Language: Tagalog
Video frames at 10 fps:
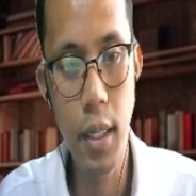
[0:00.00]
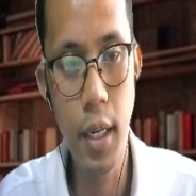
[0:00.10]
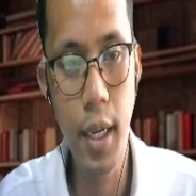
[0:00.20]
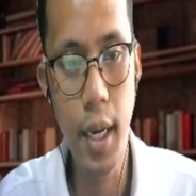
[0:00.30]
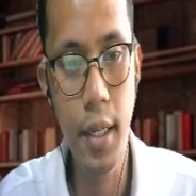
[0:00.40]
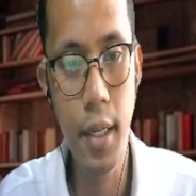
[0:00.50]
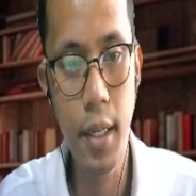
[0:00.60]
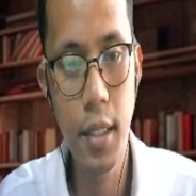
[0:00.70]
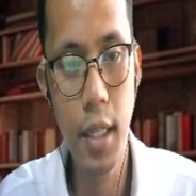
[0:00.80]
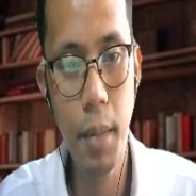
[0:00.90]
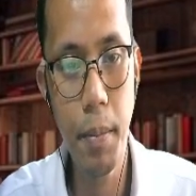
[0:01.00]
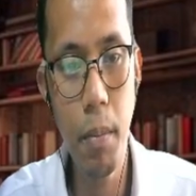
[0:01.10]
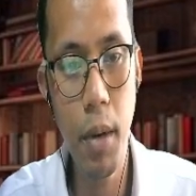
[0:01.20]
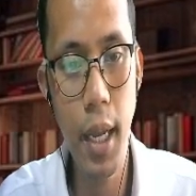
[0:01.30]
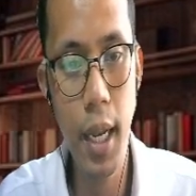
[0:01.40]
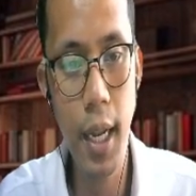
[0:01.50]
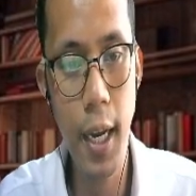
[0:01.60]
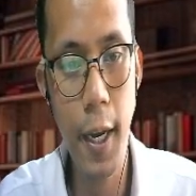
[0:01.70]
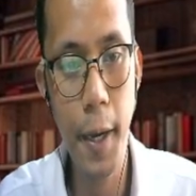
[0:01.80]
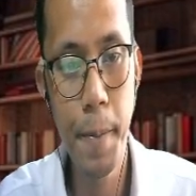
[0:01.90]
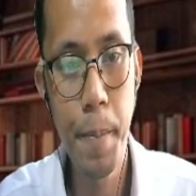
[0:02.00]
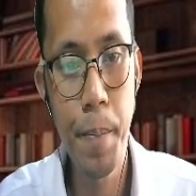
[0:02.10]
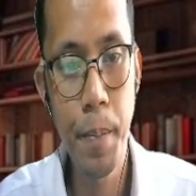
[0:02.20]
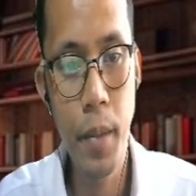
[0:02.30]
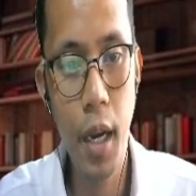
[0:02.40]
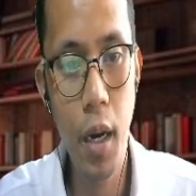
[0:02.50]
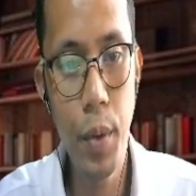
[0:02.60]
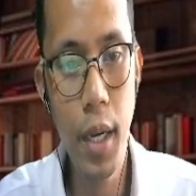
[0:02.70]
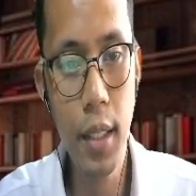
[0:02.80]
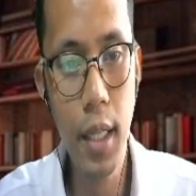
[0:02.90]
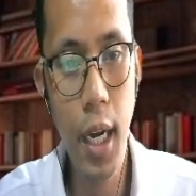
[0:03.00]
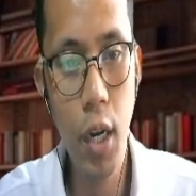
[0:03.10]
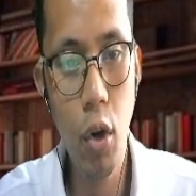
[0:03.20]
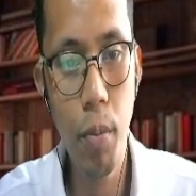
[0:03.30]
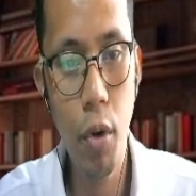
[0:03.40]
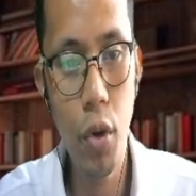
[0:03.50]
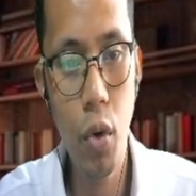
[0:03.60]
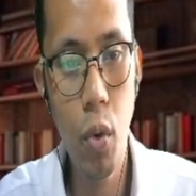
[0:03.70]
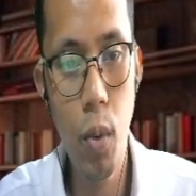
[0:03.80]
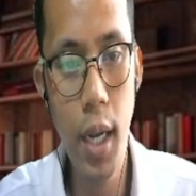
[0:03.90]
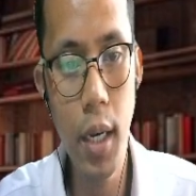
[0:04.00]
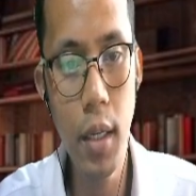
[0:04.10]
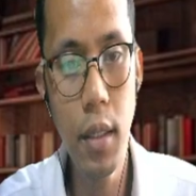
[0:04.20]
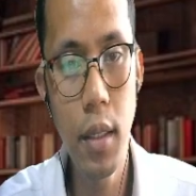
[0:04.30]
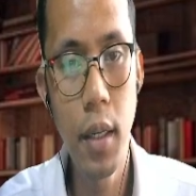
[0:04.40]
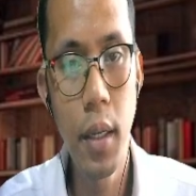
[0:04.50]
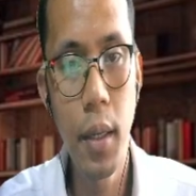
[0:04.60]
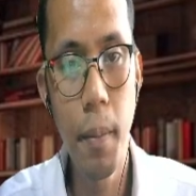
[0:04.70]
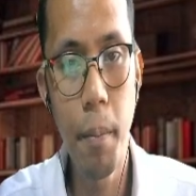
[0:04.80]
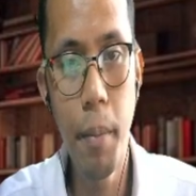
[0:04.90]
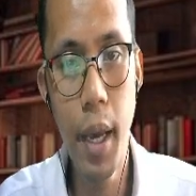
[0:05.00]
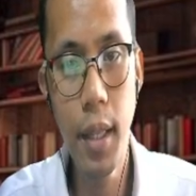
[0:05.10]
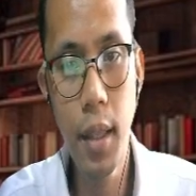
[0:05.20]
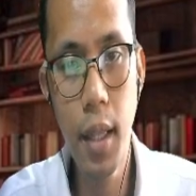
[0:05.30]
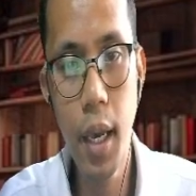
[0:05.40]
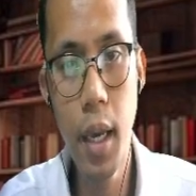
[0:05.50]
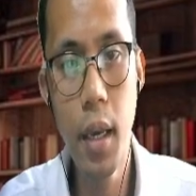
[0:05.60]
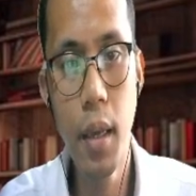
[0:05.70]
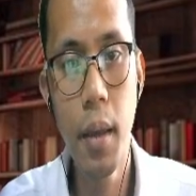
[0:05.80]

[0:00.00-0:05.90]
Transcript: ayan, sa Biblia na uh, wikang Tagalog po yung Juan 20,